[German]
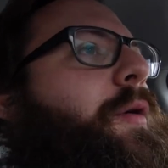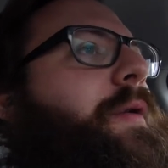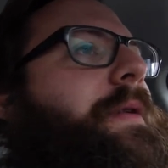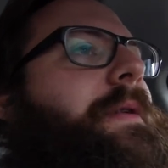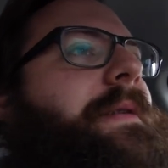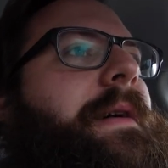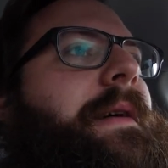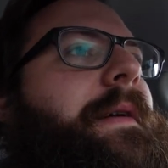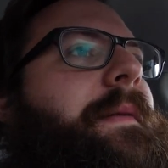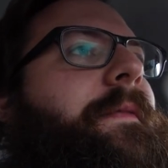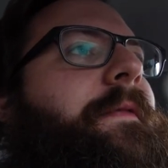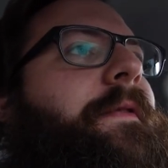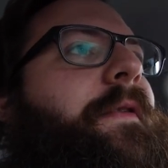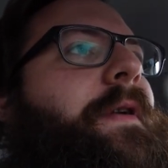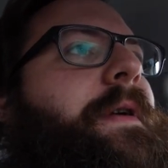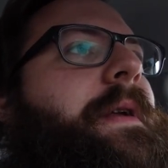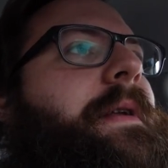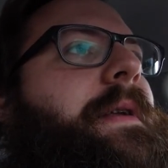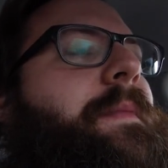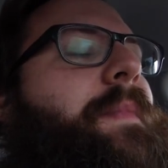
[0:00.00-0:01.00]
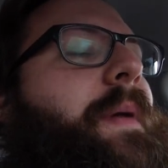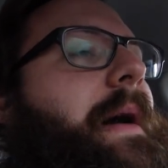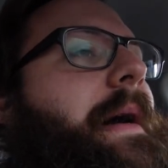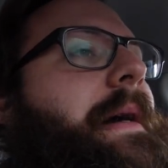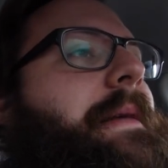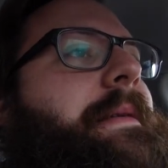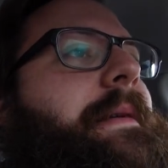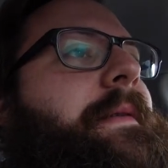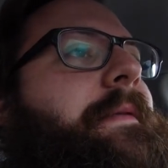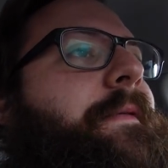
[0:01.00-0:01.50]
Und ähm, Freunde, die
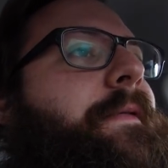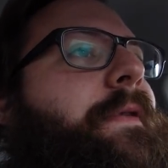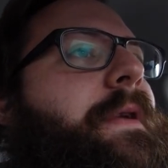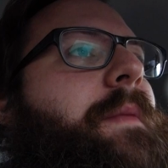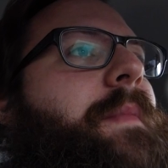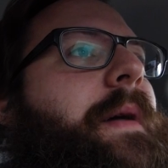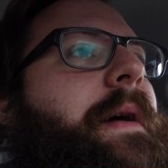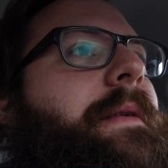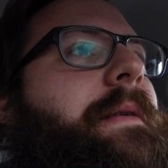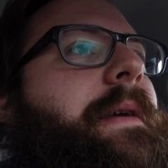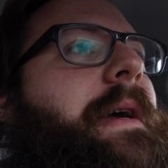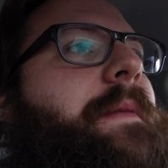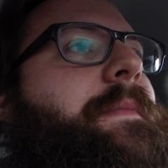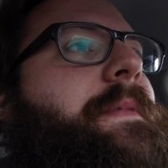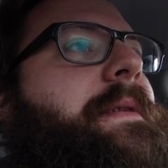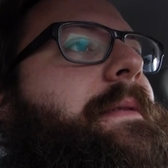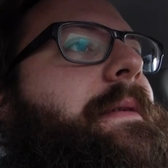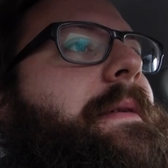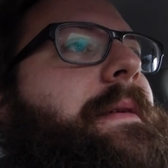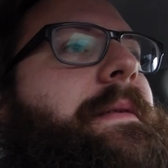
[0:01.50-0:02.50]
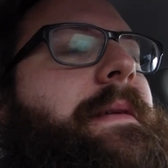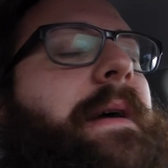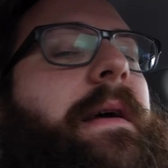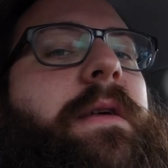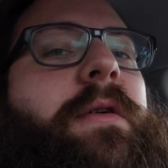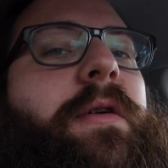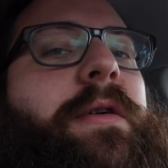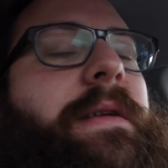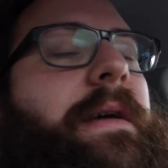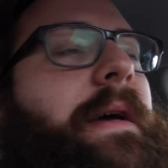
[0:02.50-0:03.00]
Preise für die beiden Games äh,
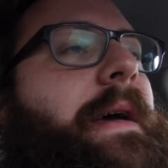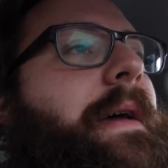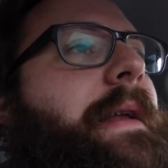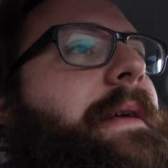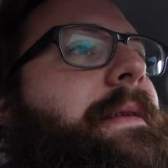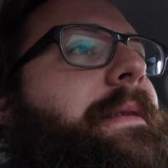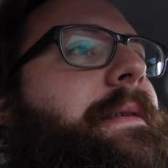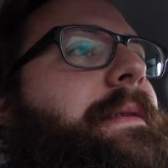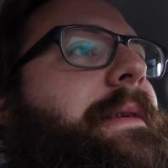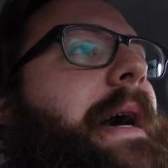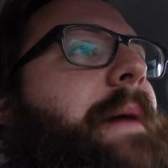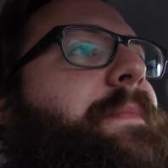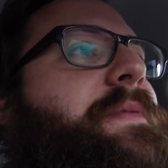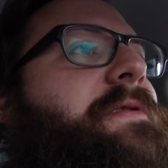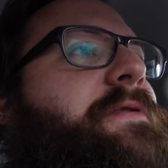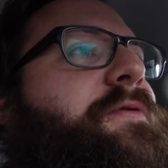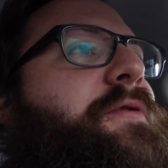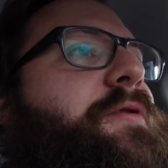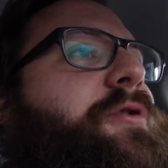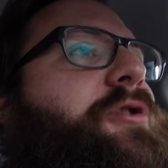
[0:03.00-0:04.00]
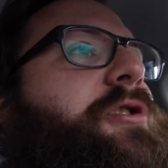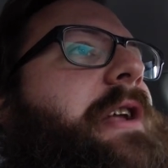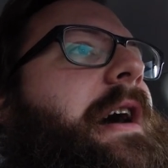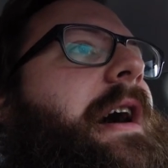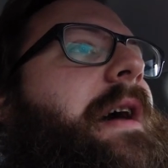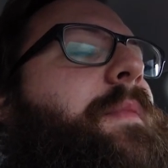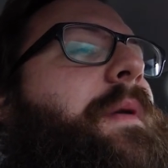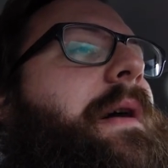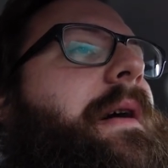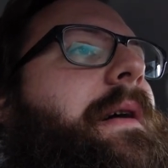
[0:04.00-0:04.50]
sage ich euch nachher, das ist absolut
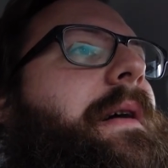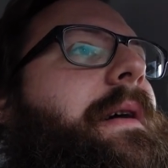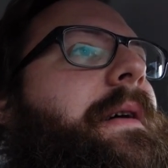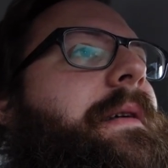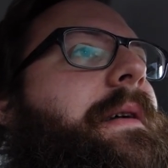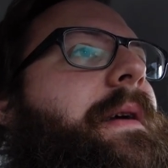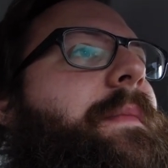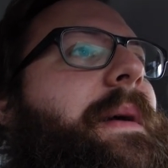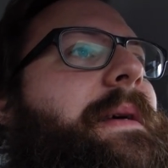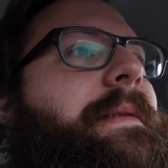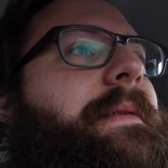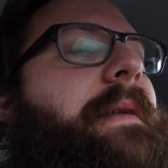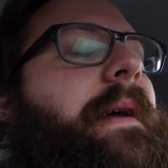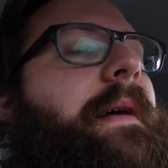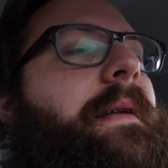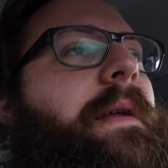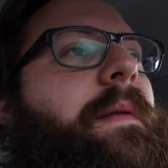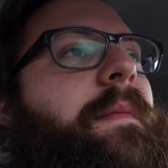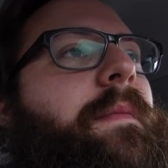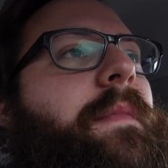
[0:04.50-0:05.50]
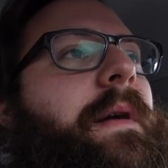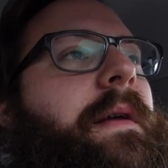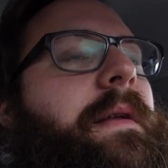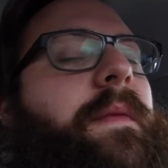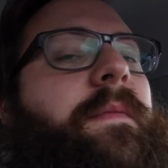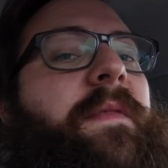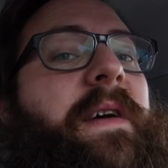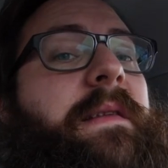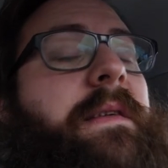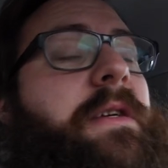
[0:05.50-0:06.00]
unschlagbar äh, gemessen an dem,
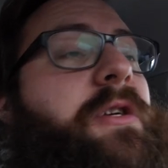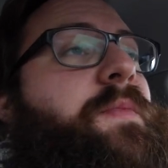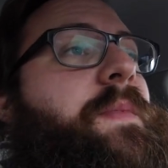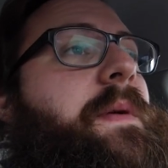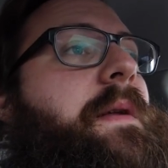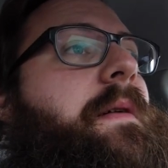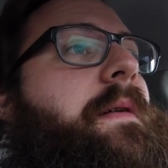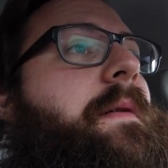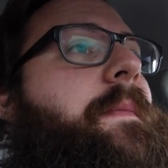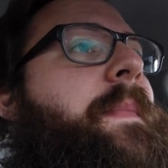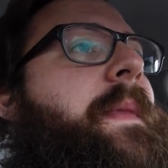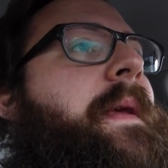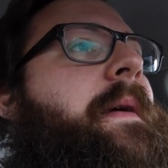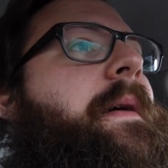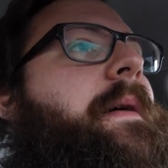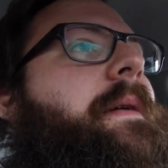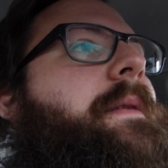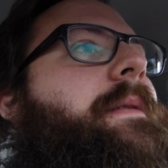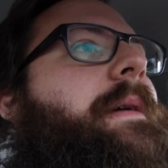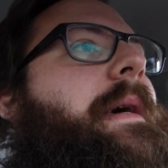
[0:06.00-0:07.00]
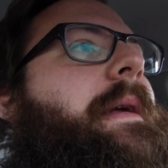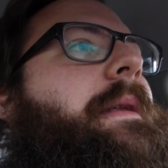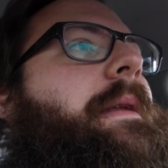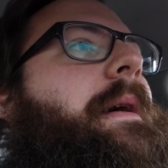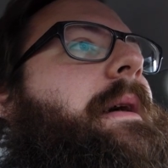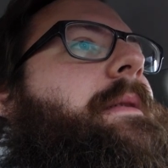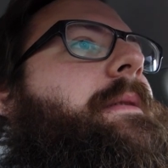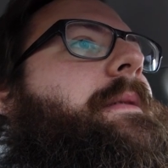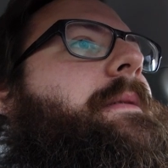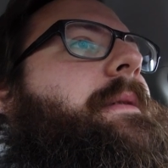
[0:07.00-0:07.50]
an dem Wert der Spiele.
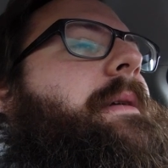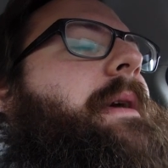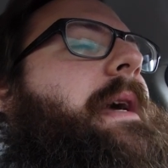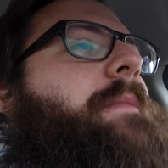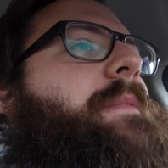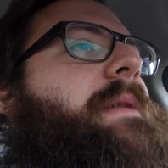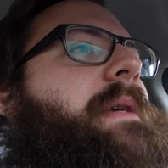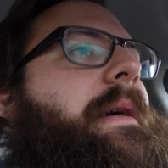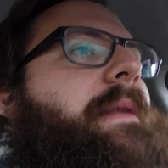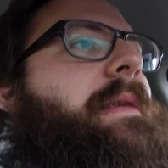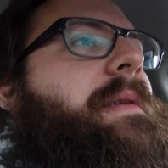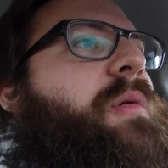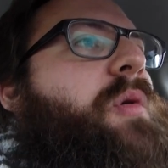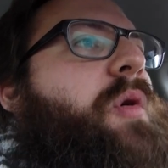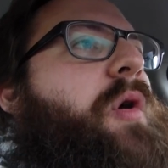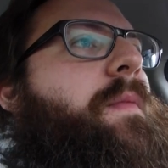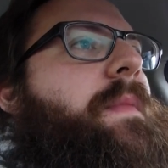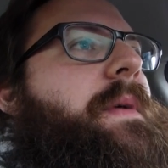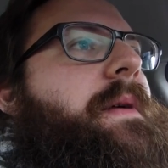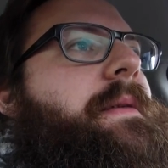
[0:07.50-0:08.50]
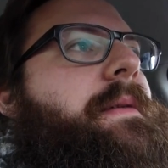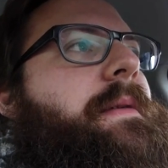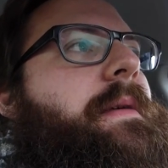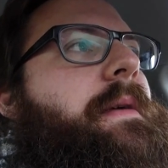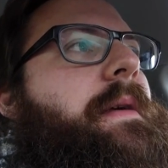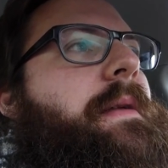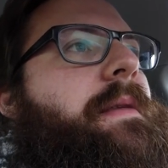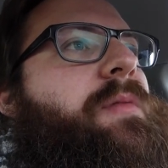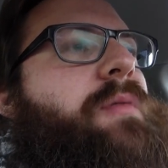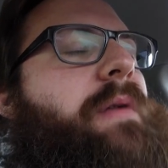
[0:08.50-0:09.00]
Denn an diese Games ranzukommen, ist
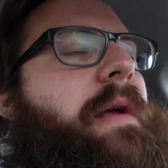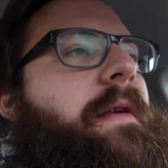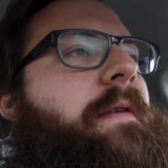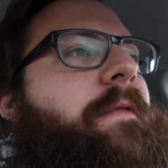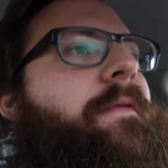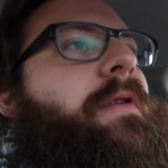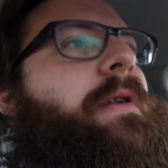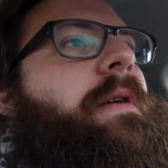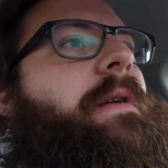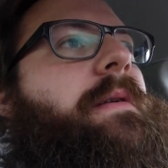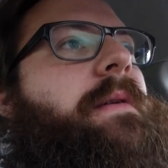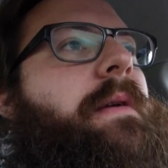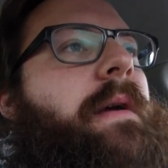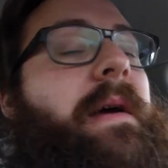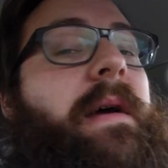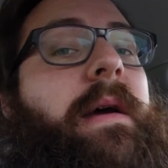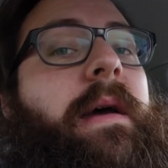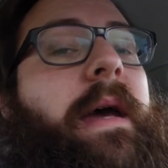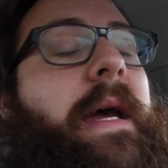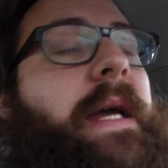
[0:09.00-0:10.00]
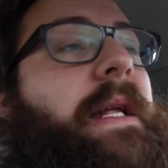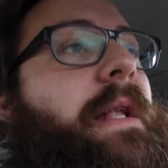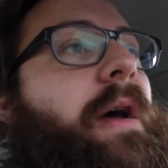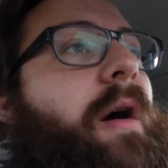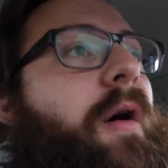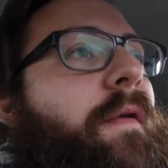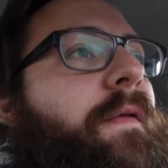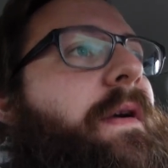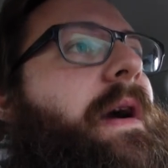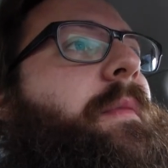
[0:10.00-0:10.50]
hierzulande wirklich echt
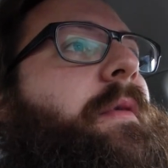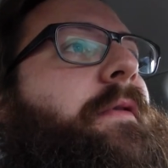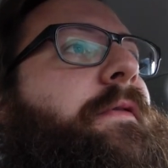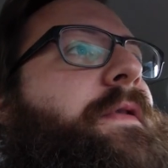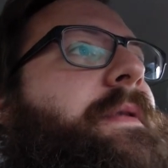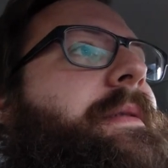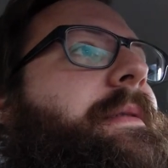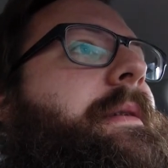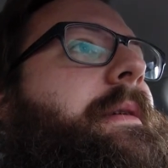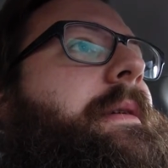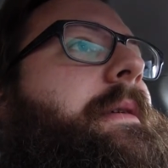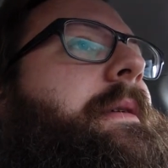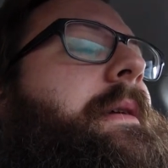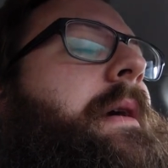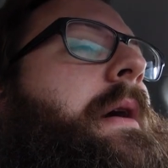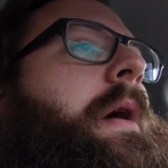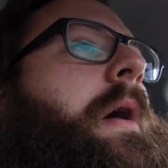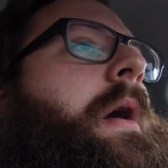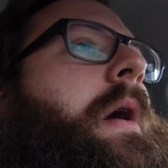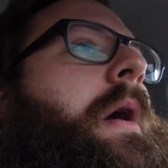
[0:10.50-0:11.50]
eine Aufgabe für sich.